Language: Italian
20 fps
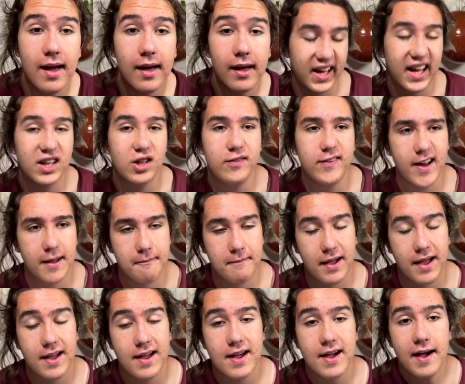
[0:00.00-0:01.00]
che
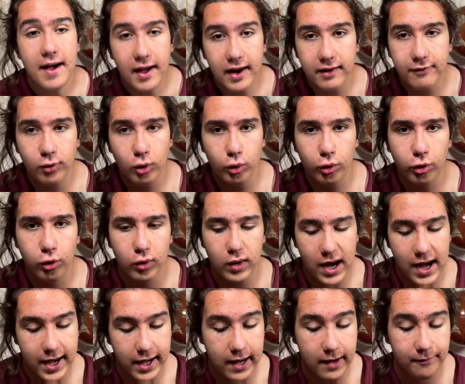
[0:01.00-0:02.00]
dovrebbe
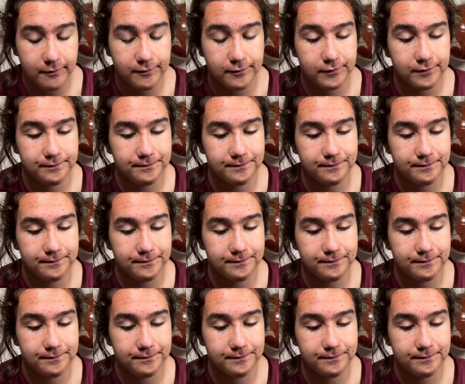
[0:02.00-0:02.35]
rivoluzionare